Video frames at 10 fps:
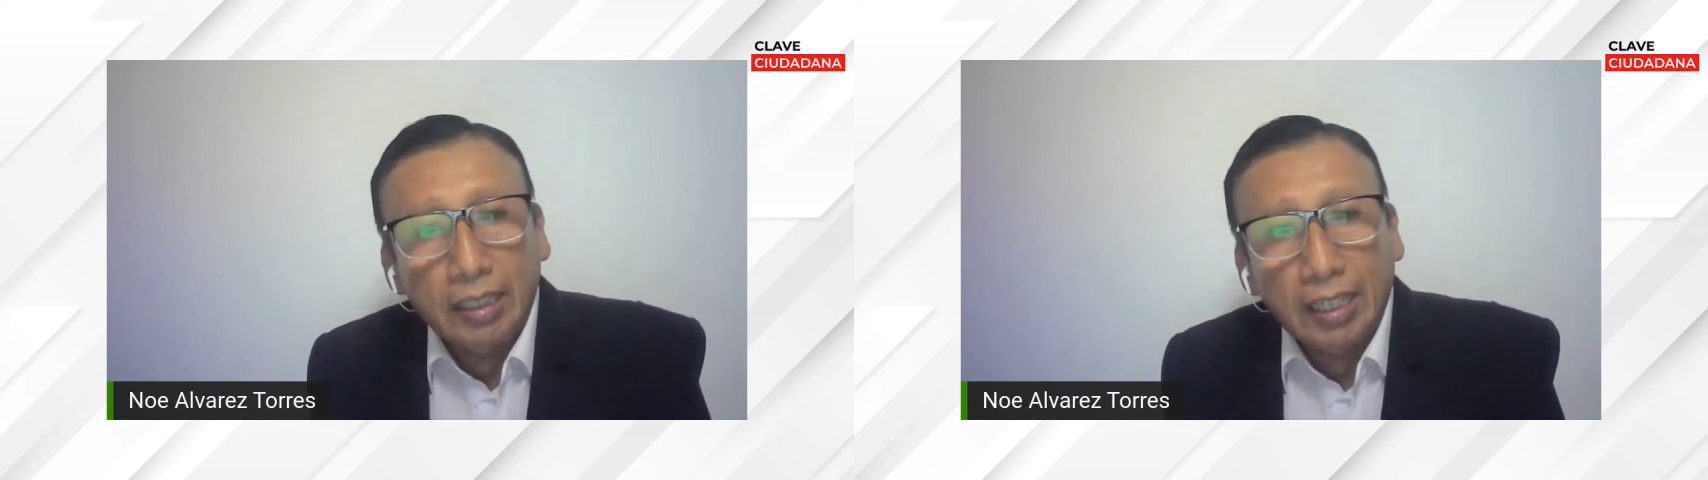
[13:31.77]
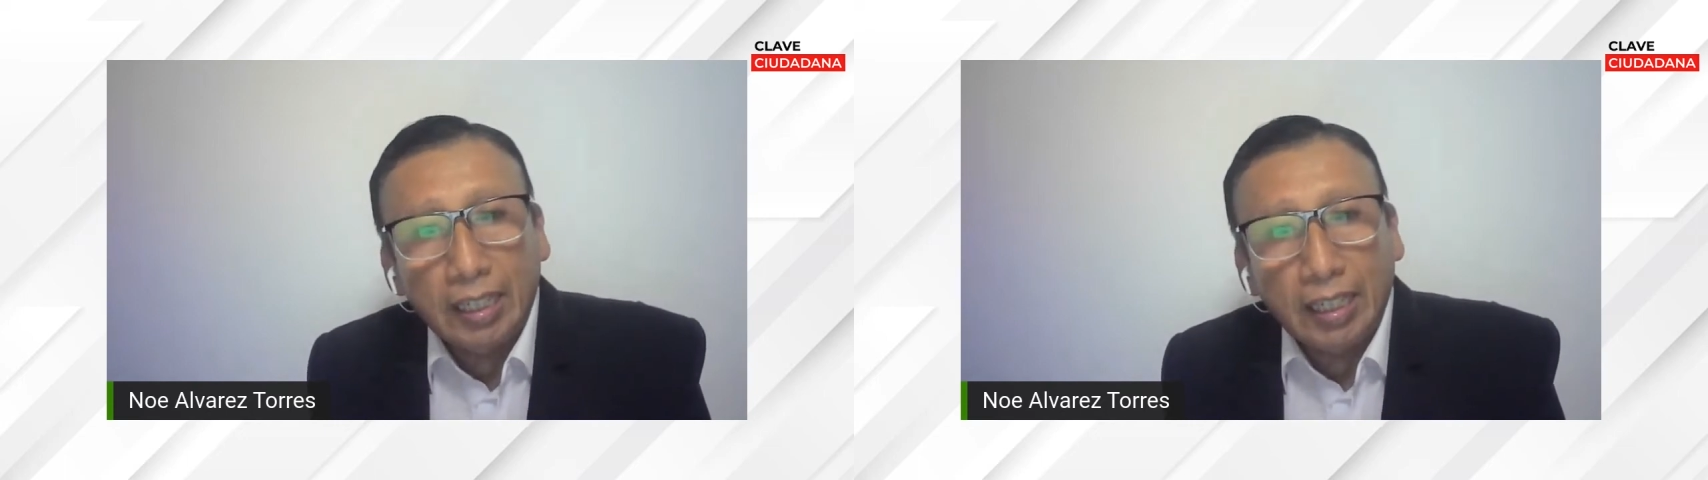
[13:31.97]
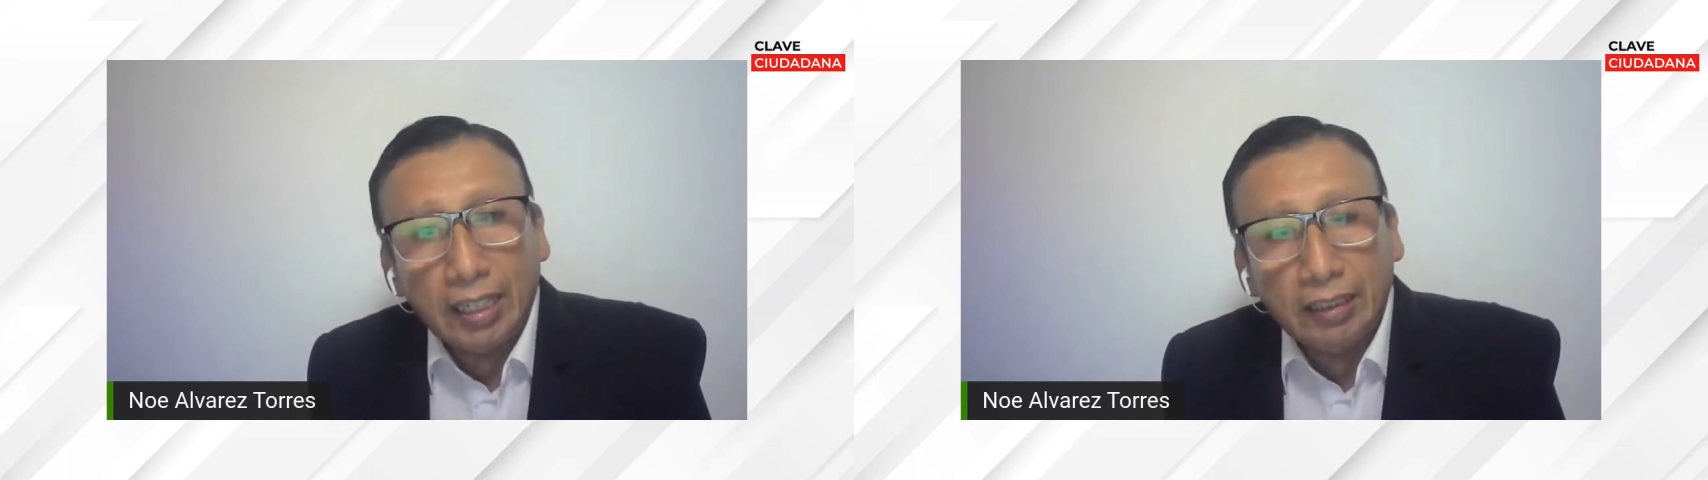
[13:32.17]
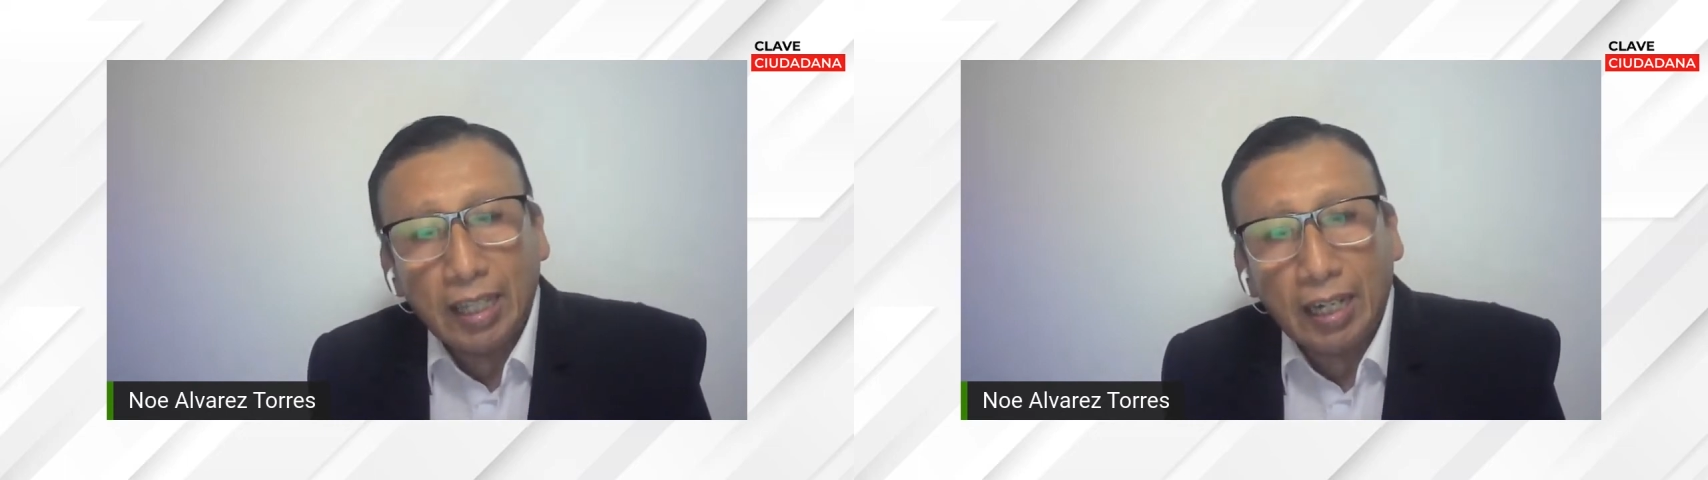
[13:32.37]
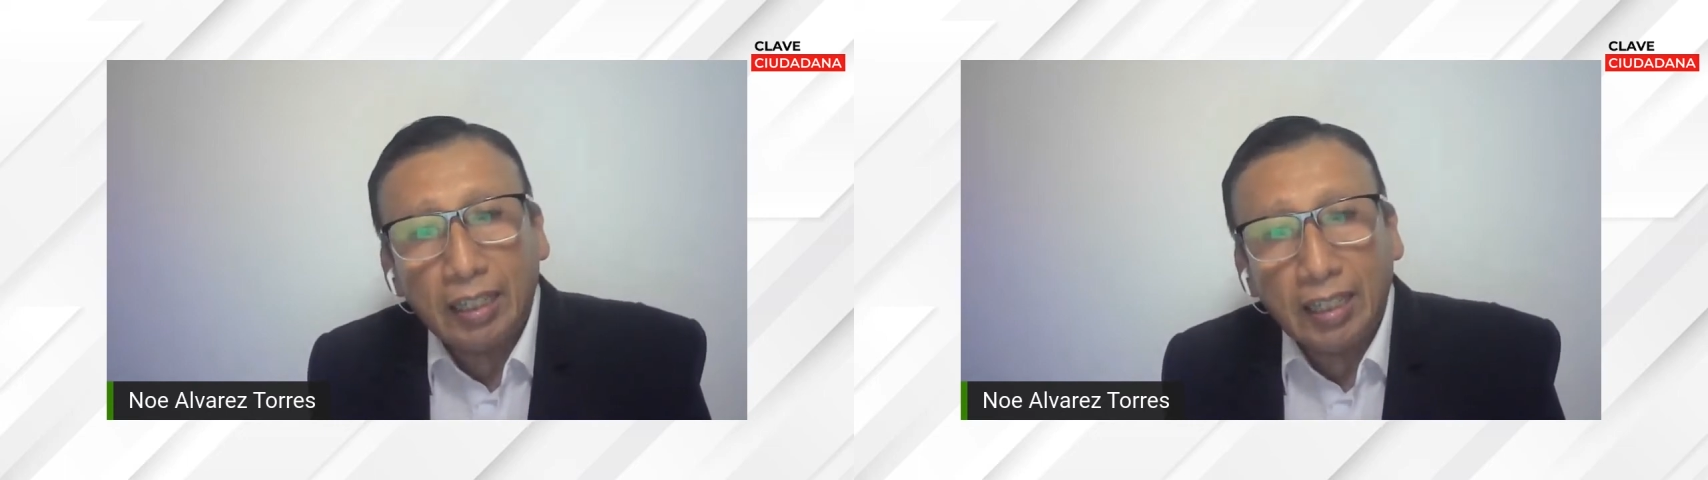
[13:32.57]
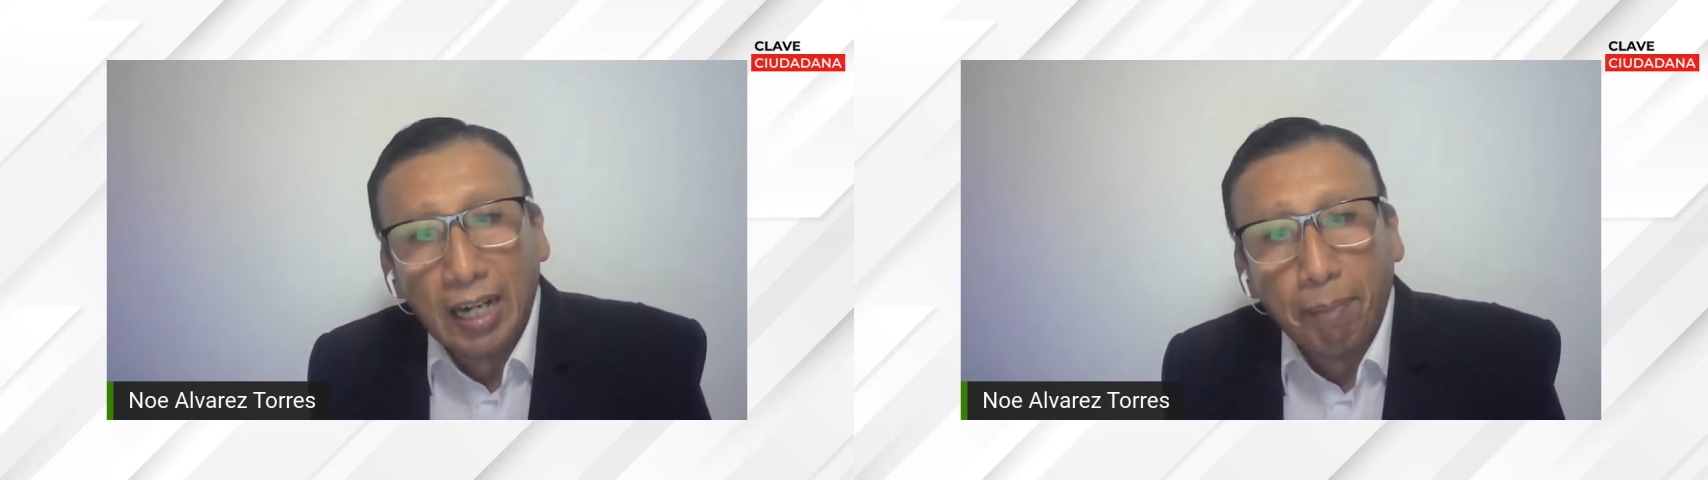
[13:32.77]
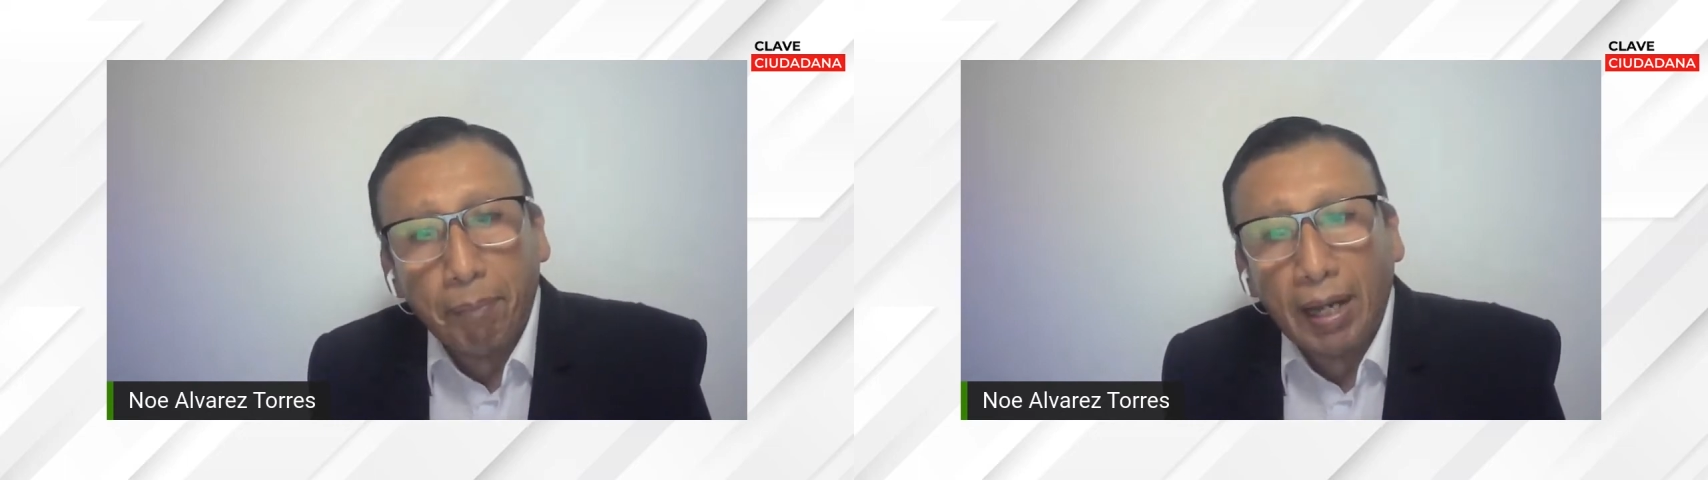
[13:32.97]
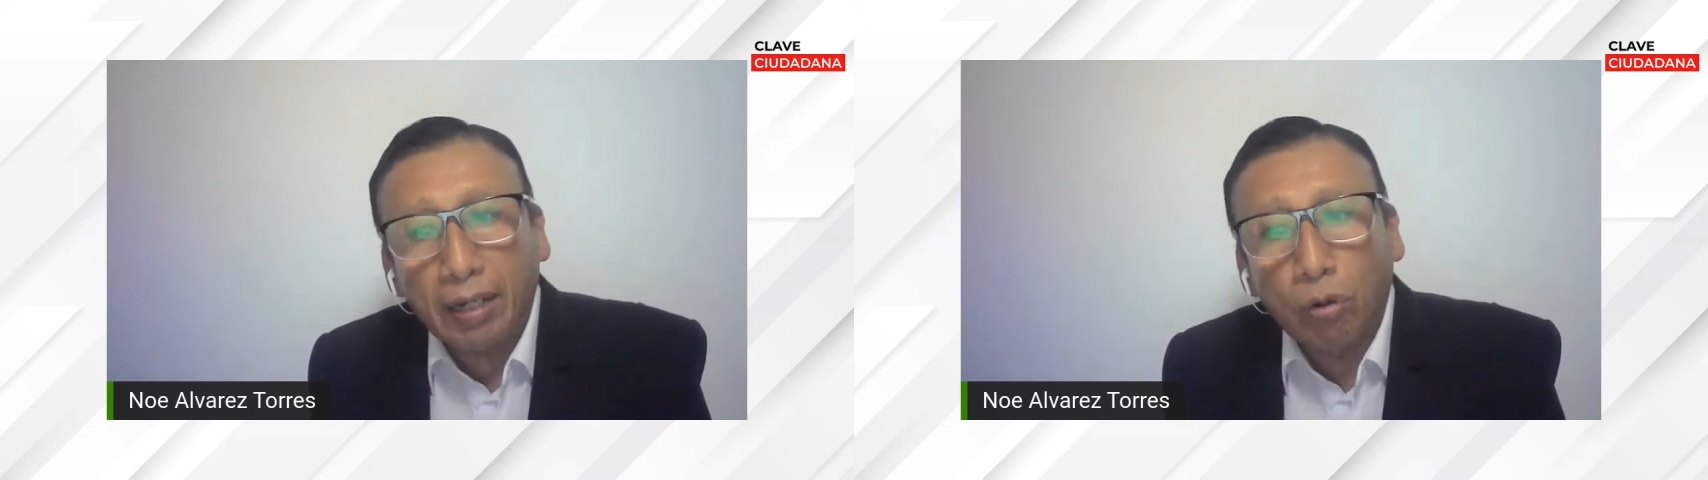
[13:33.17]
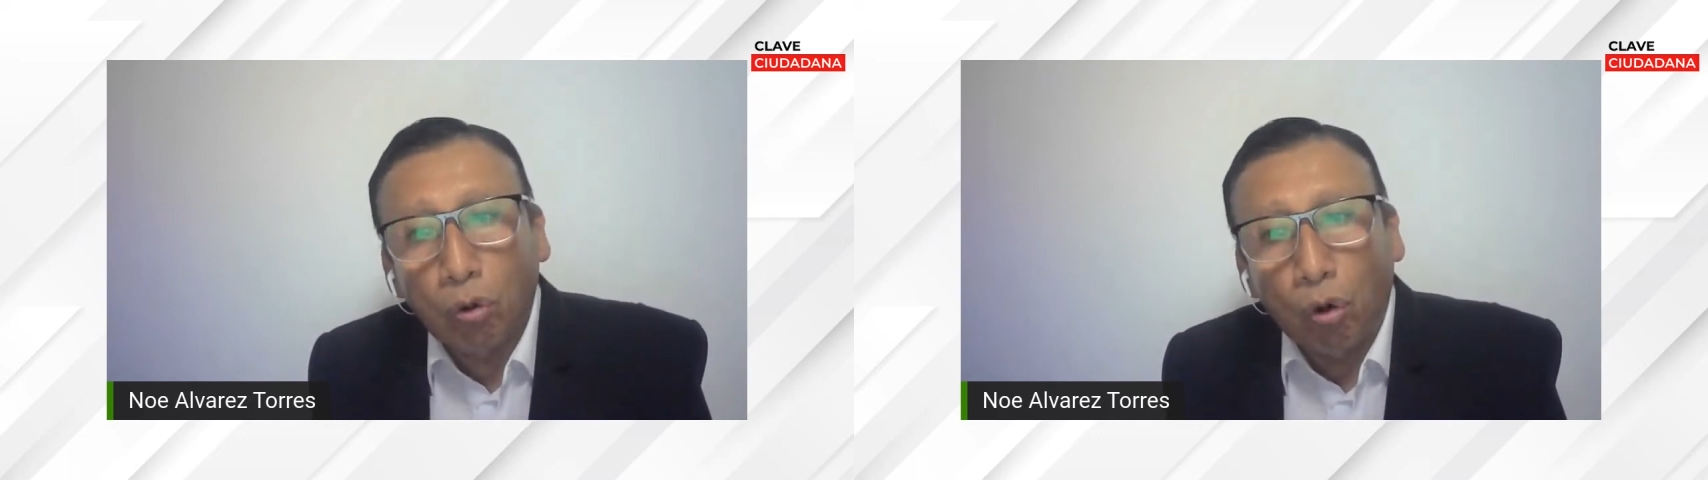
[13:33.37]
tiene que estar de la par